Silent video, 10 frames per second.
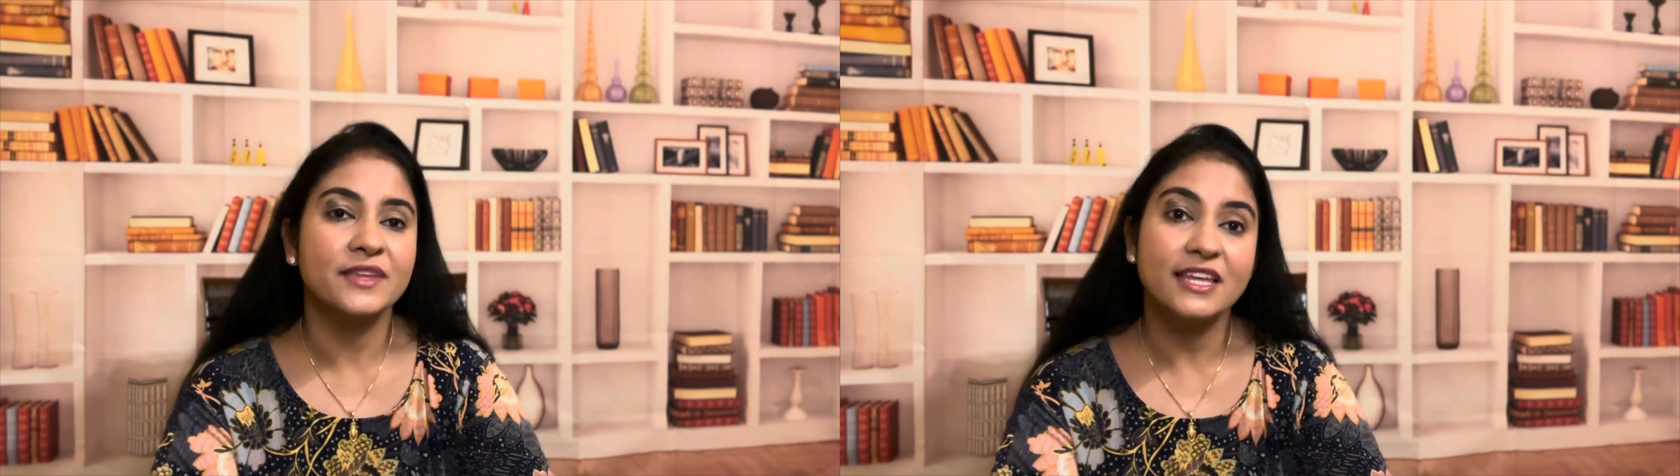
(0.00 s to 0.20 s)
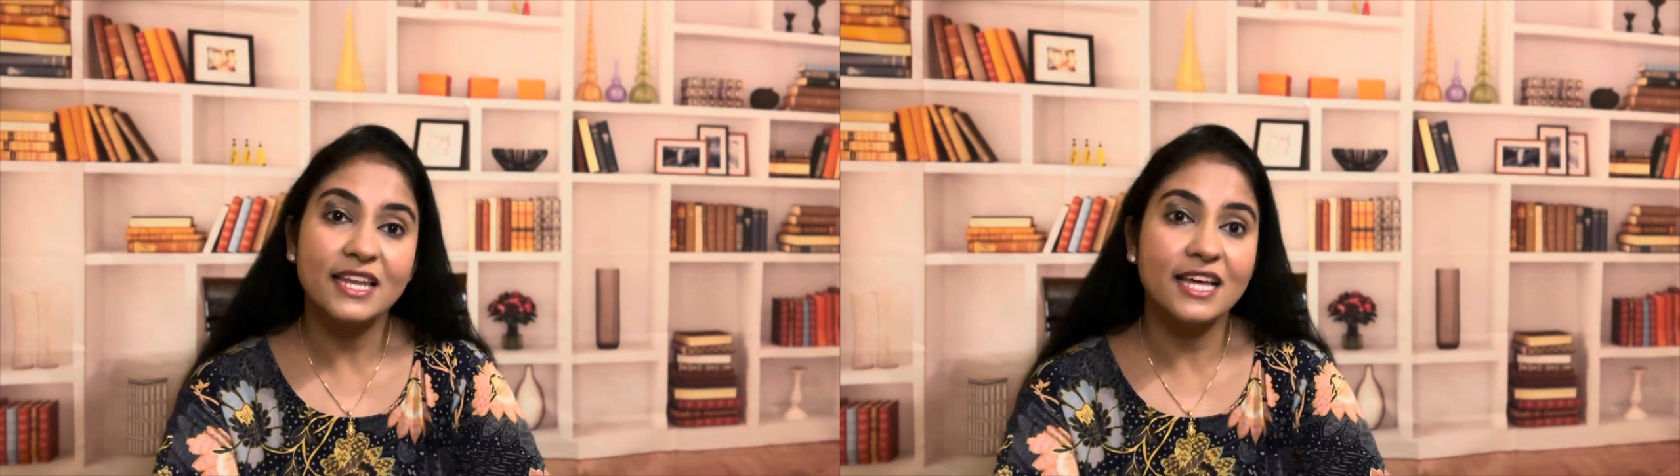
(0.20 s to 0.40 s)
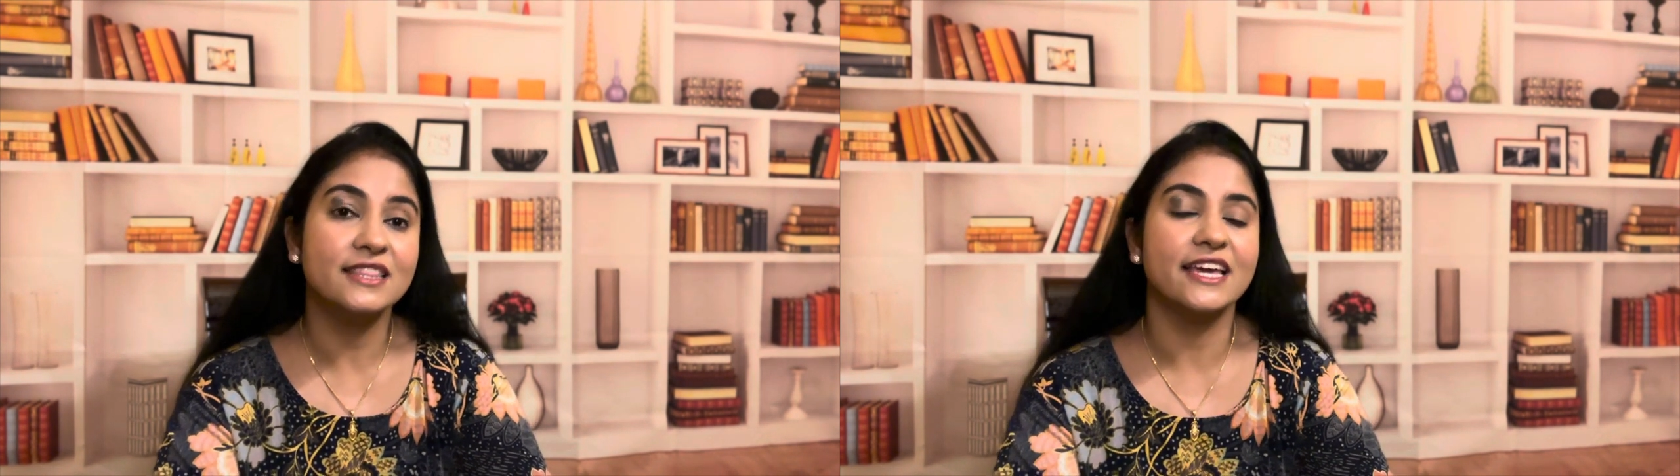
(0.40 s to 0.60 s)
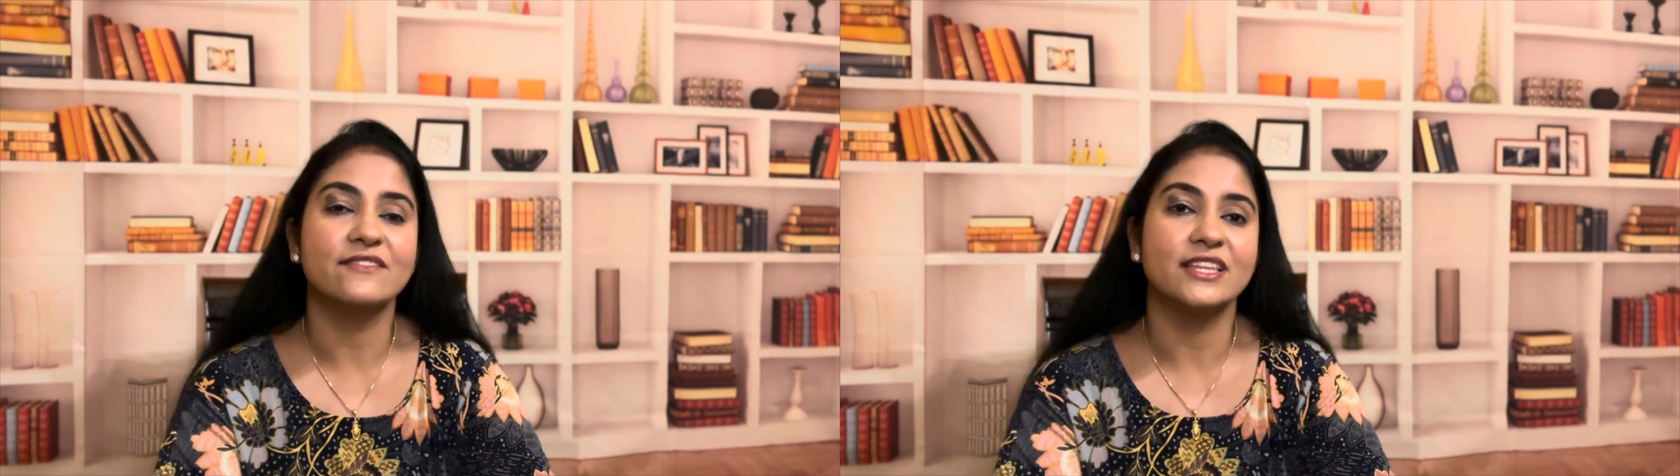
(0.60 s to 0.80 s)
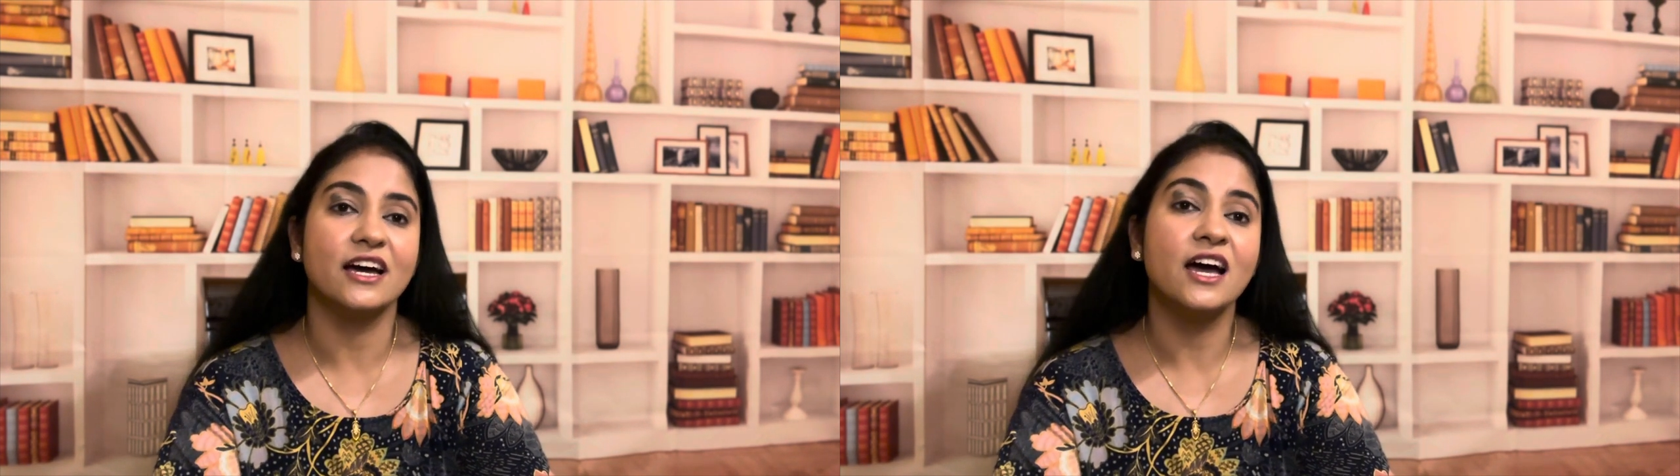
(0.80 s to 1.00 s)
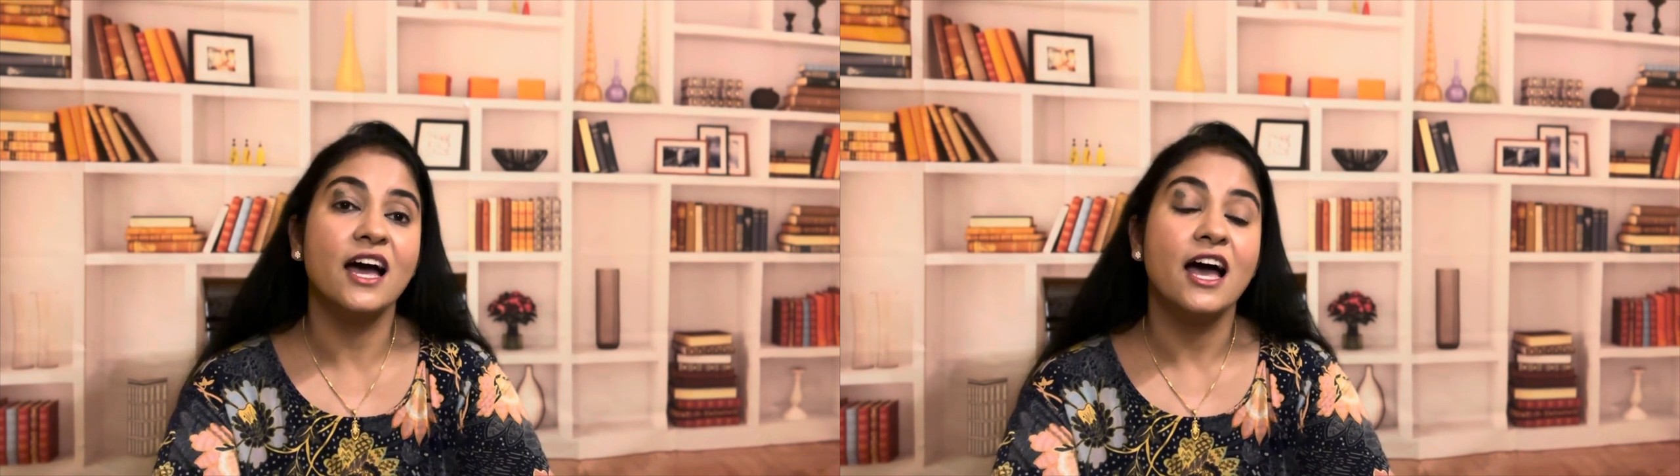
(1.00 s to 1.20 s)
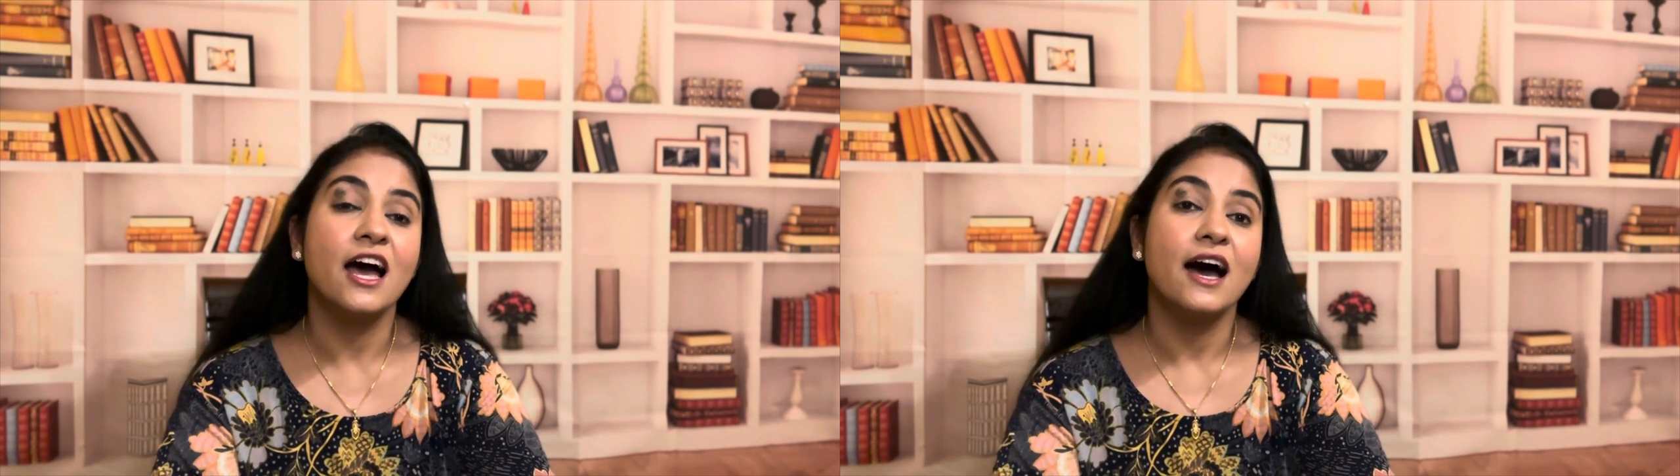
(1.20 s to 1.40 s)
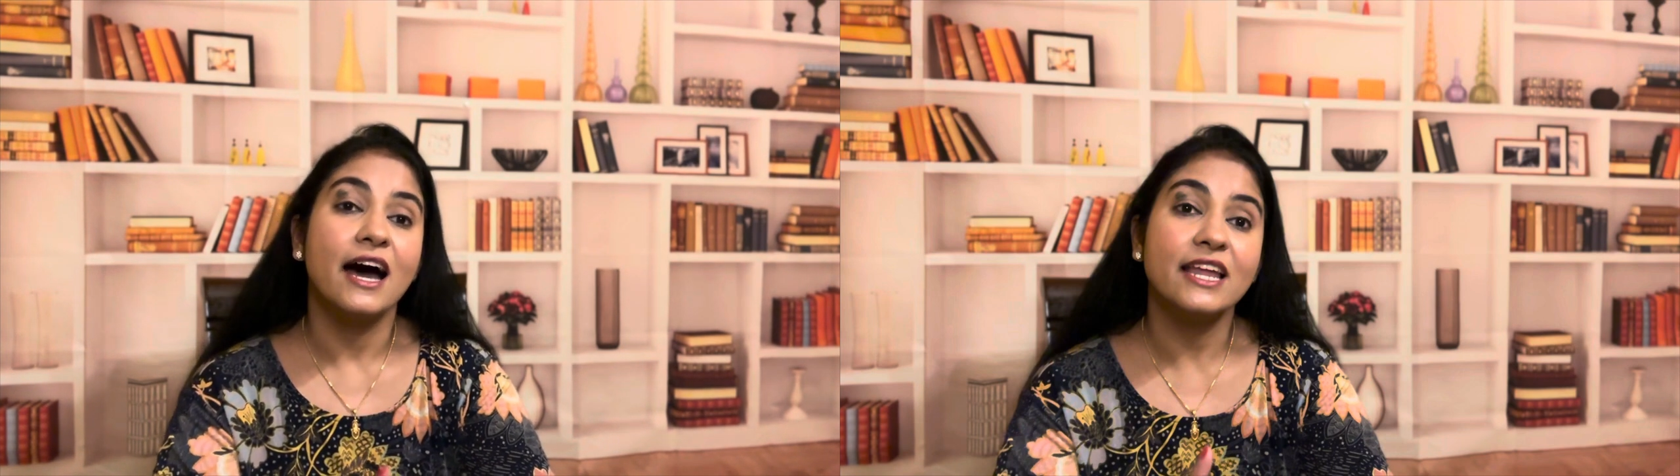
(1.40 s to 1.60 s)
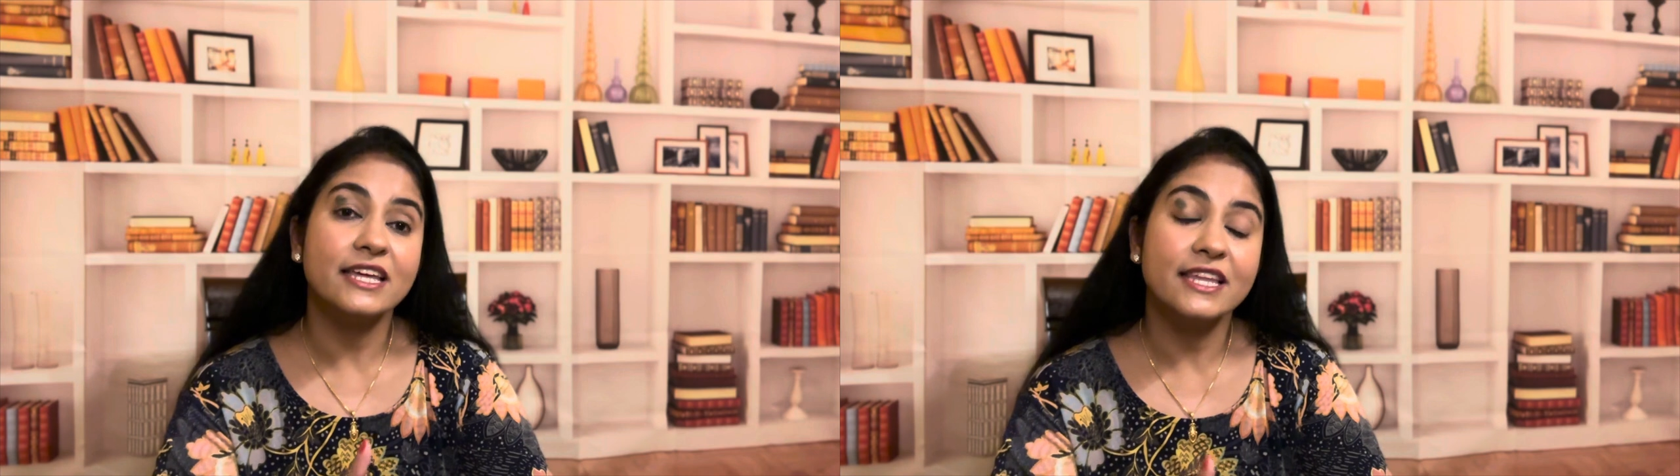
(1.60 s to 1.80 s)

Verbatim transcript: இதெல்லாம் தேவை தான் ஆனால்